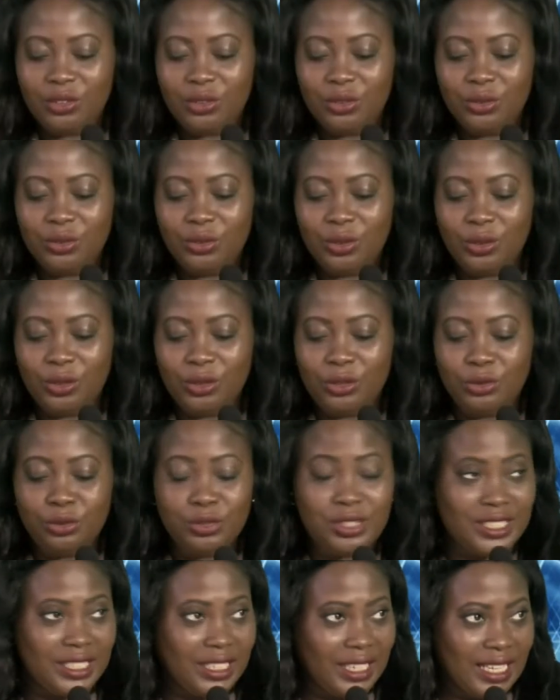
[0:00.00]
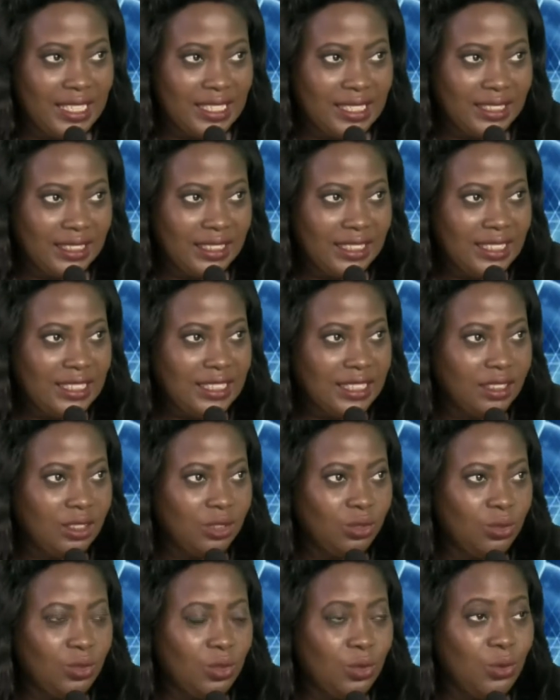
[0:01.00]
euh, d'ulcère gastrique. Hein.
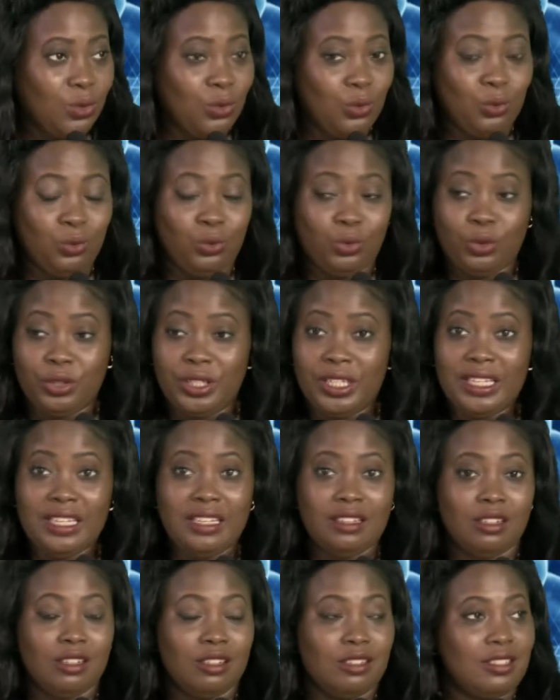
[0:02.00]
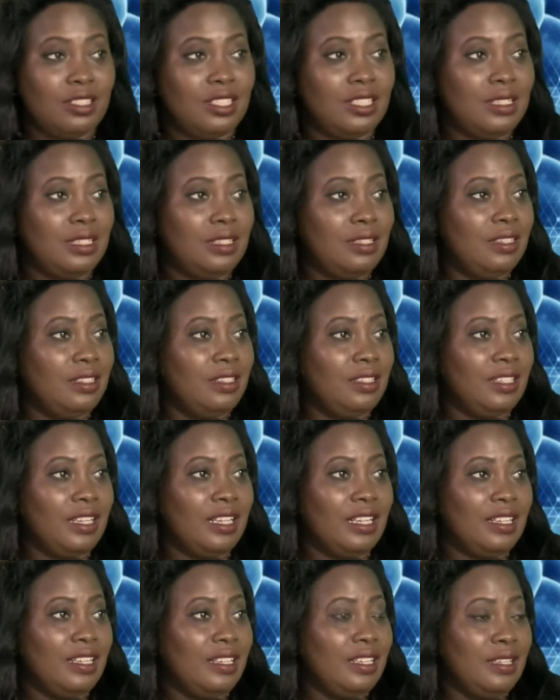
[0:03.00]
donc euh, on connaît, euh, il
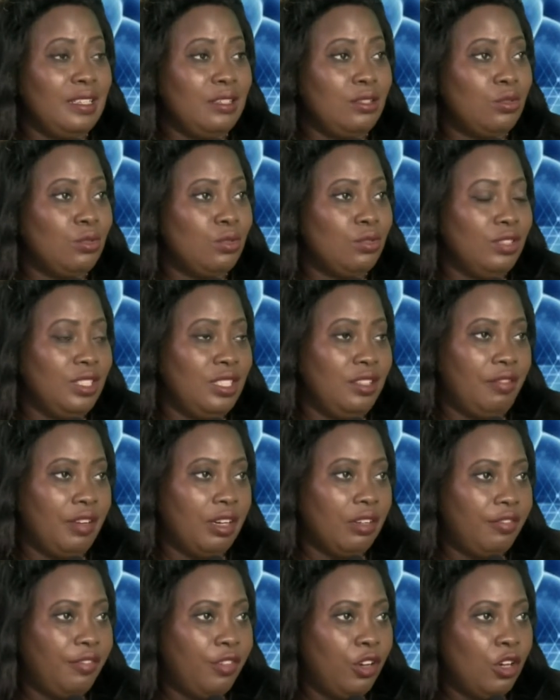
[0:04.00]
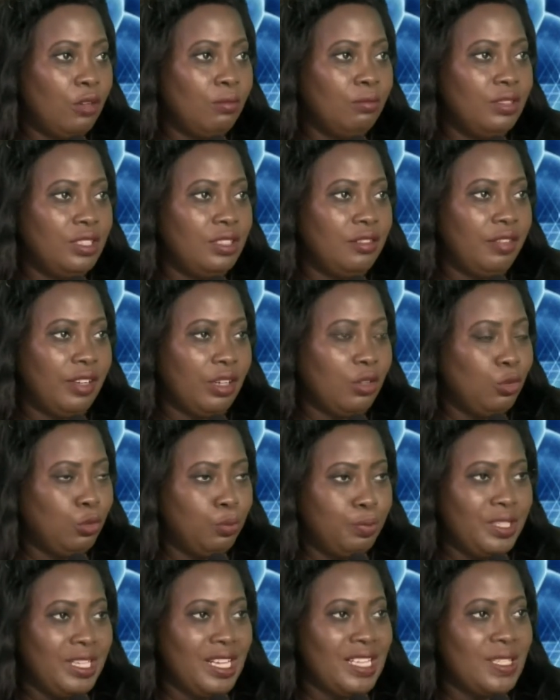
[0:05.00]
y a des diverses formes, diverses
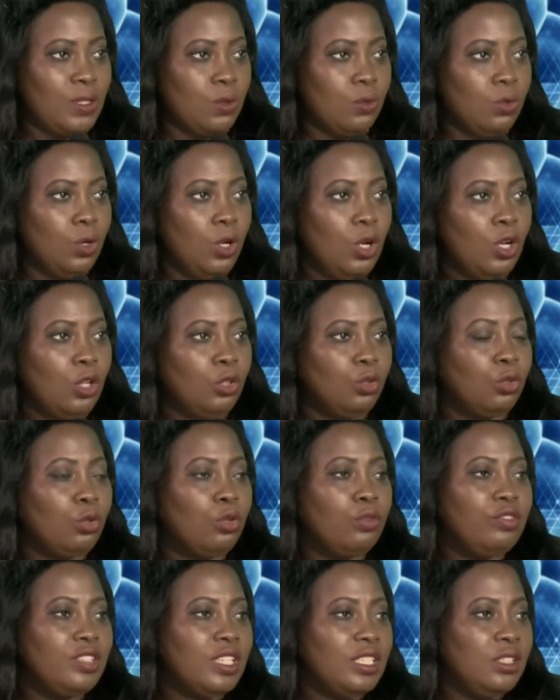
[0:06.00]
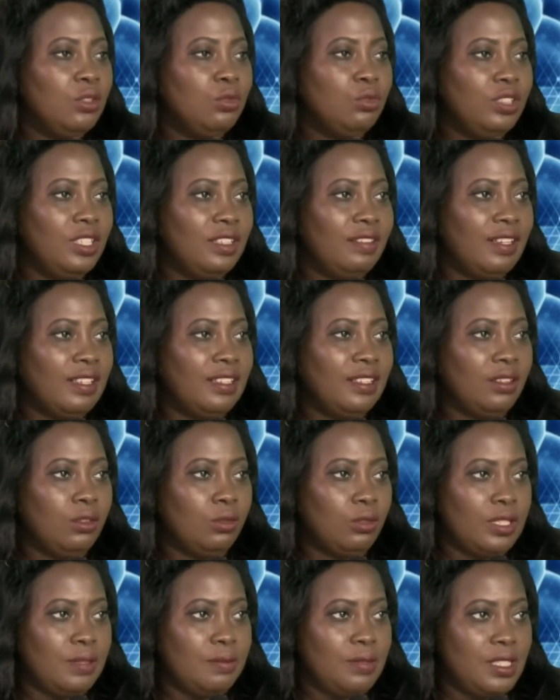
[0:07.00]
complications. Donc vous allez nous détailler
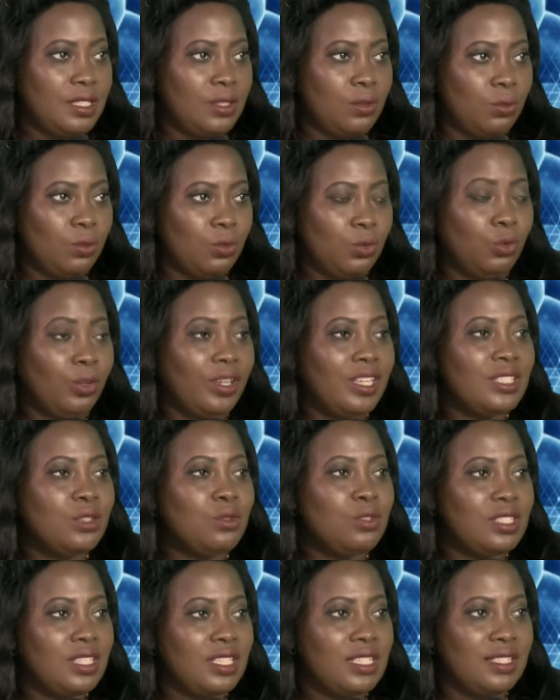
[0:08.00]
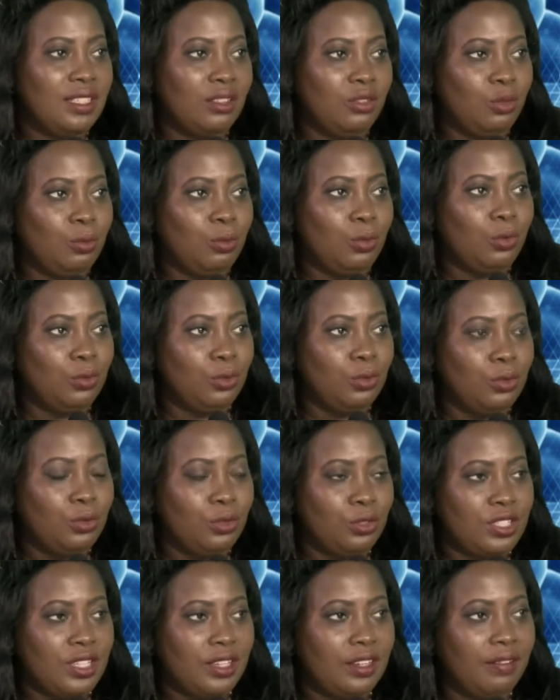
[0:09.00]
dans l'émission. Donc qu'est-ce que c'est exactement
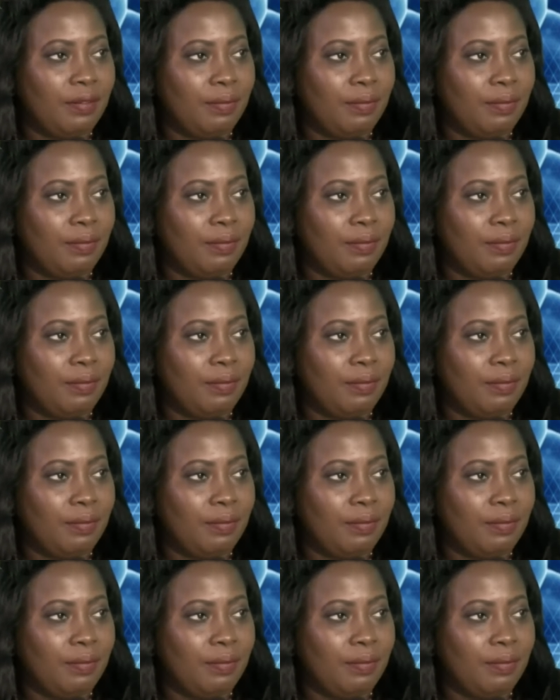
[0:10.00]
l'ulcère